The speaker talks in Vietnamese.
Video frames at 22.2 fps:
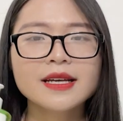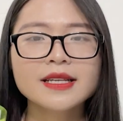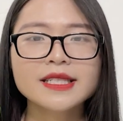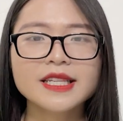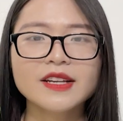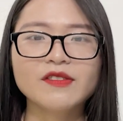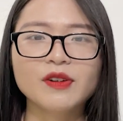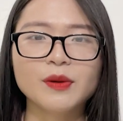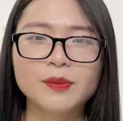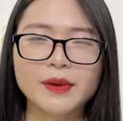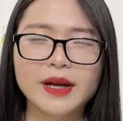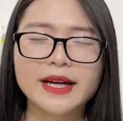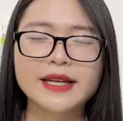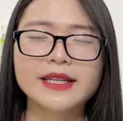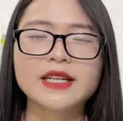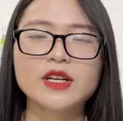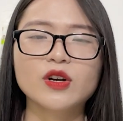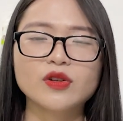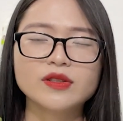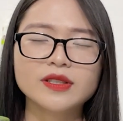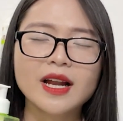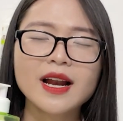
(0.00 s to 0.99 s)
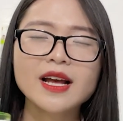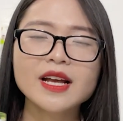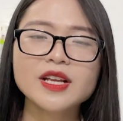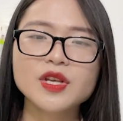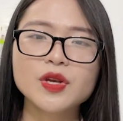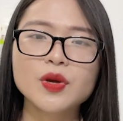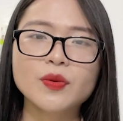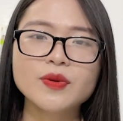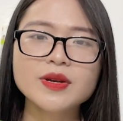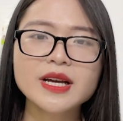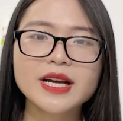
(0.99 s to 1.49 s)
Sản phẩm này thì có rất là
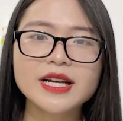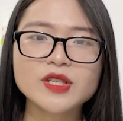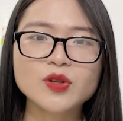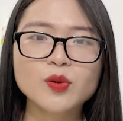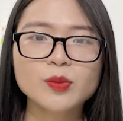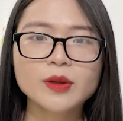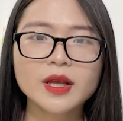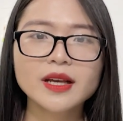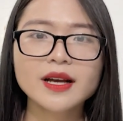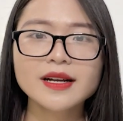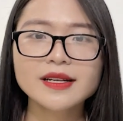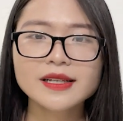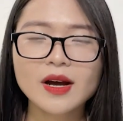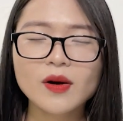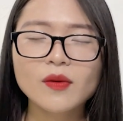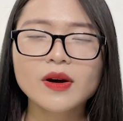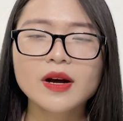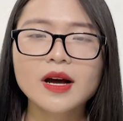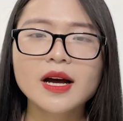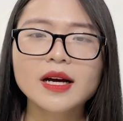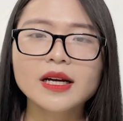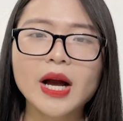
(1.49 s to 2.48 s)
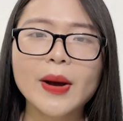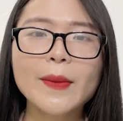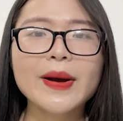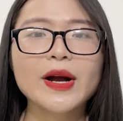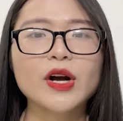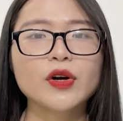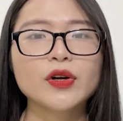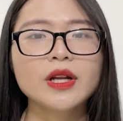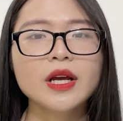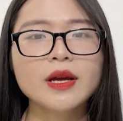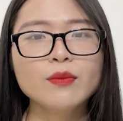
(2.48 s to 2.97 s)
nhiều những cái dung tích khác nhau. Các bạn
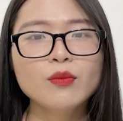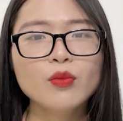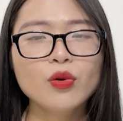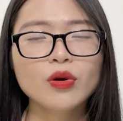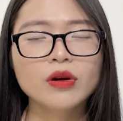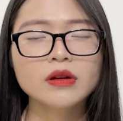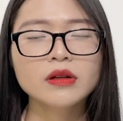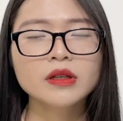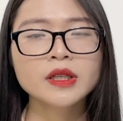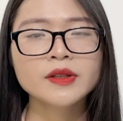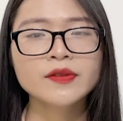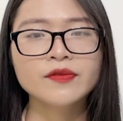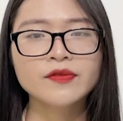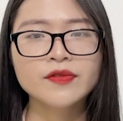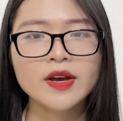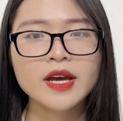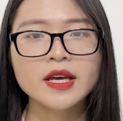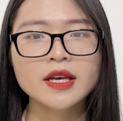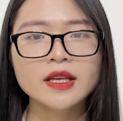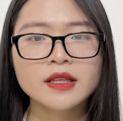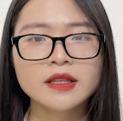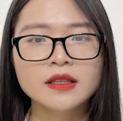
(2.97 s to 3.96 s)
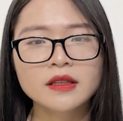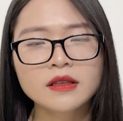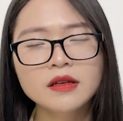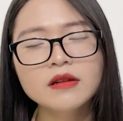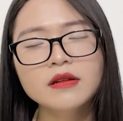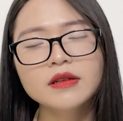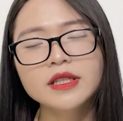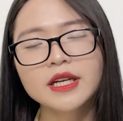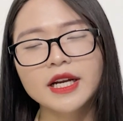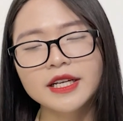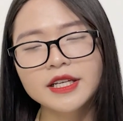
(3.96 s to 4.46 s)
có thể mua về
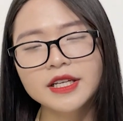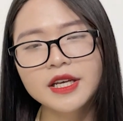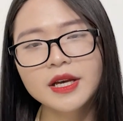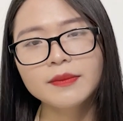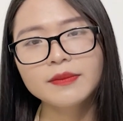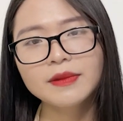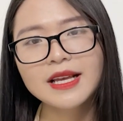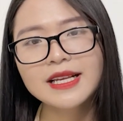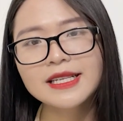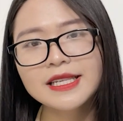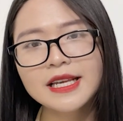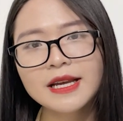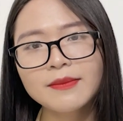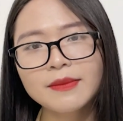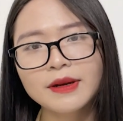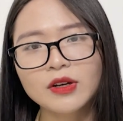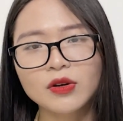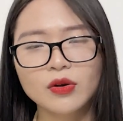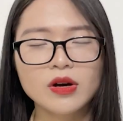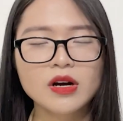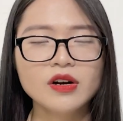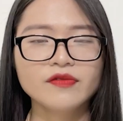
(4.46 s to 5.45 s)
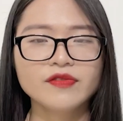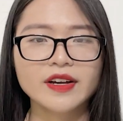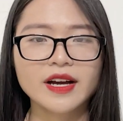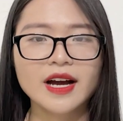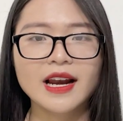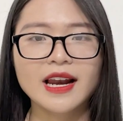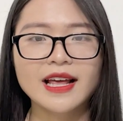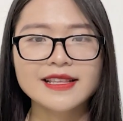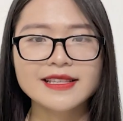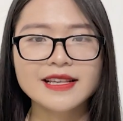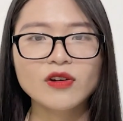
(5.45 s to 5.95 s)
thử trải nghiệm test xem mà nó có hợp với cả
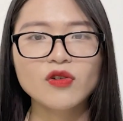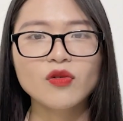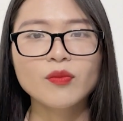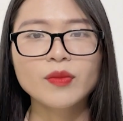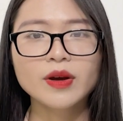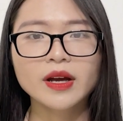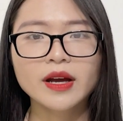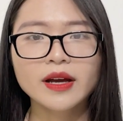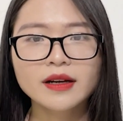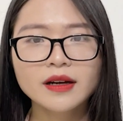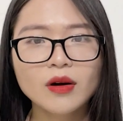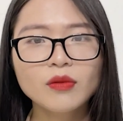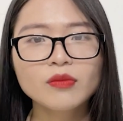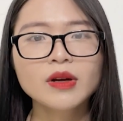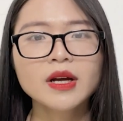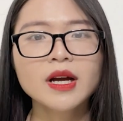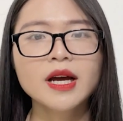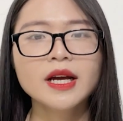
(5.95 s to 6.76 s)
làn da của mình hay không.